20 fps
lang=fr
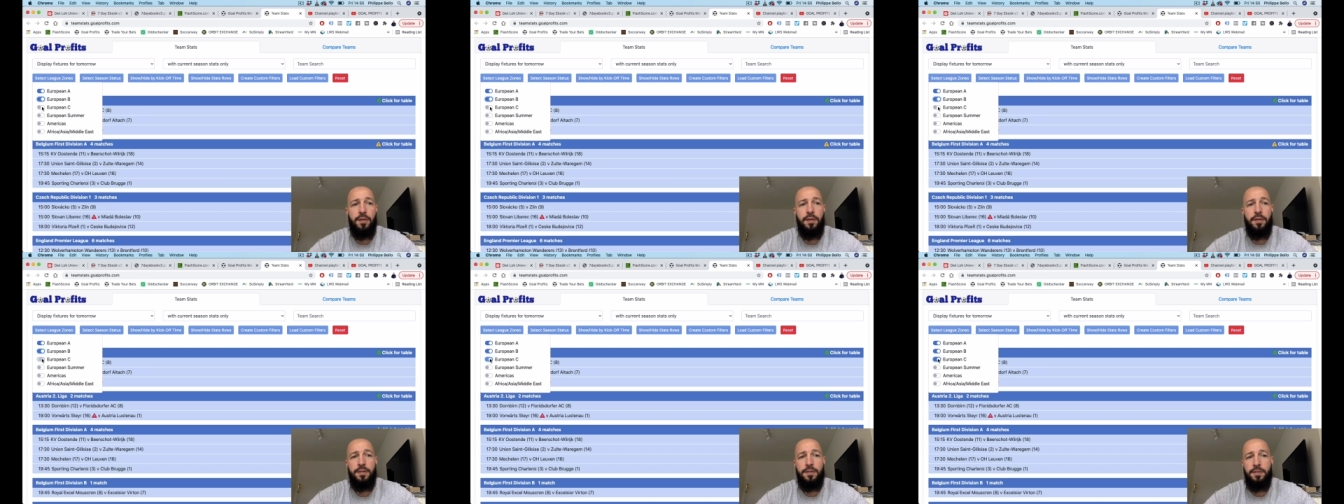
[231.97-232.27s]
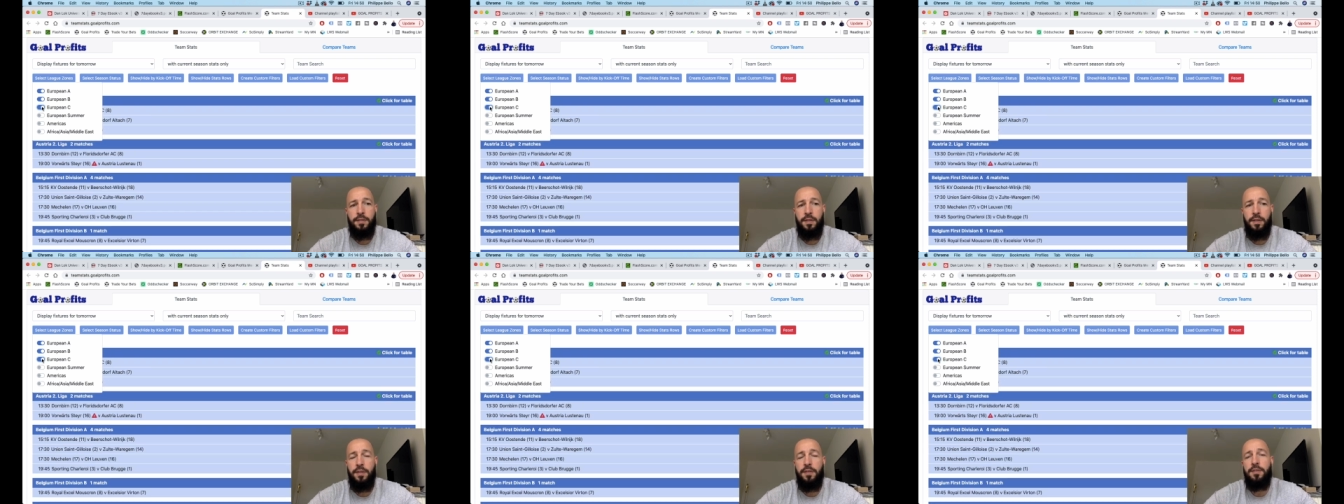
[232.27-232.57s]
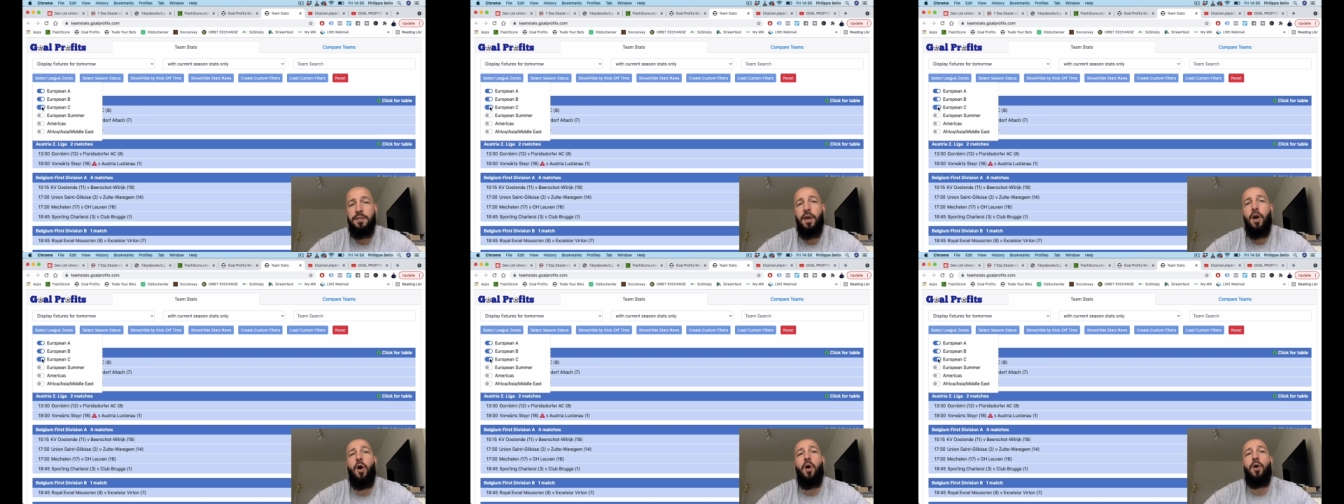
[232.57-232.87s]

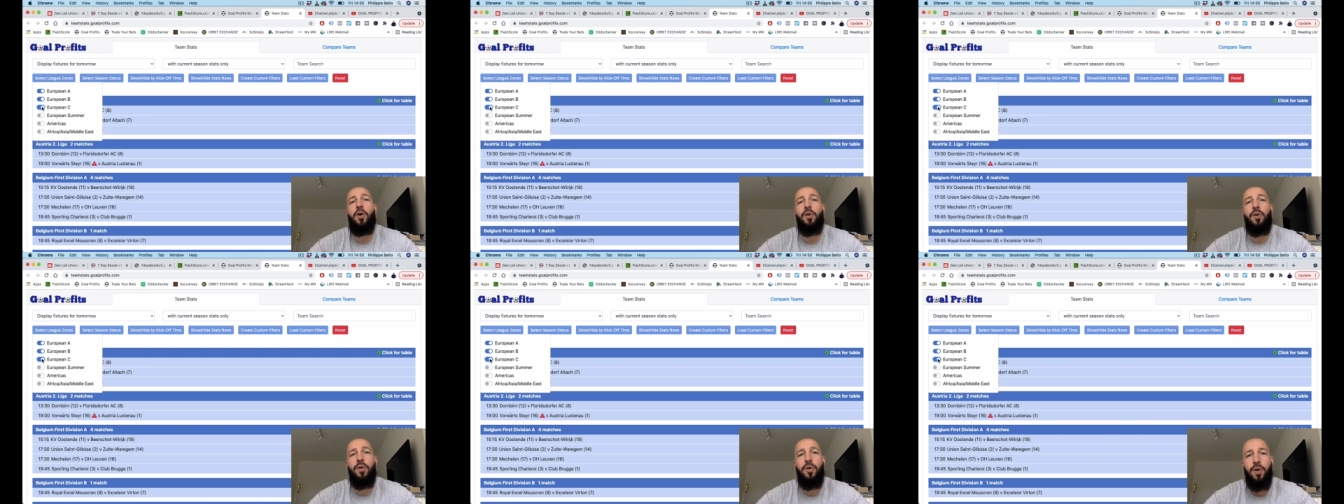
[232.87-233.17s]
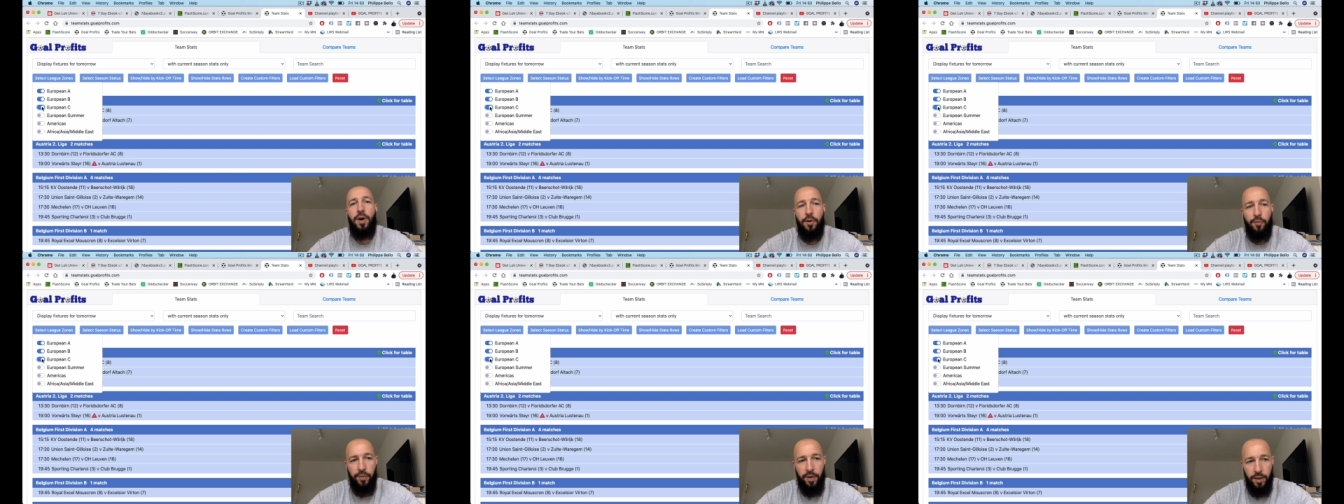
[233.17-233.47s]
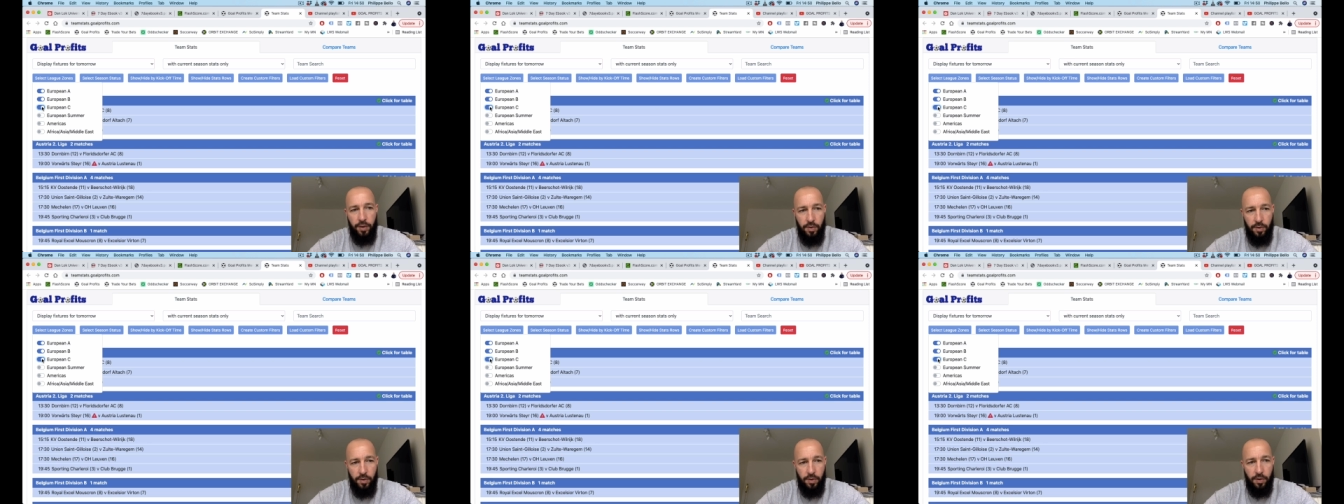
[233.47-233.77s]
c'est encore
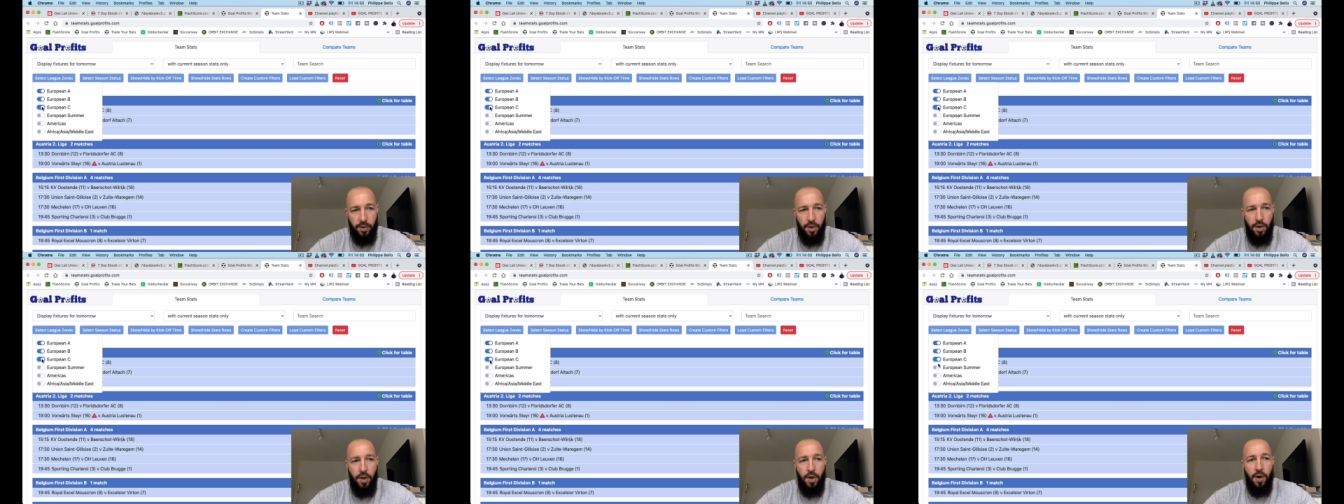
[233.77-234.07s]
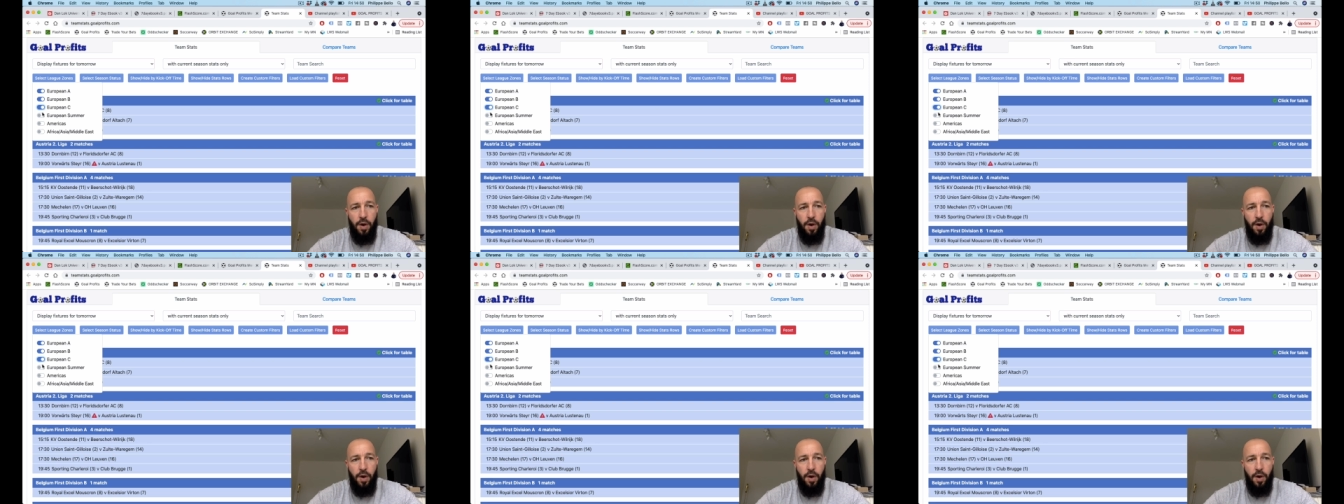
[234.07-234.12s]
inférieur.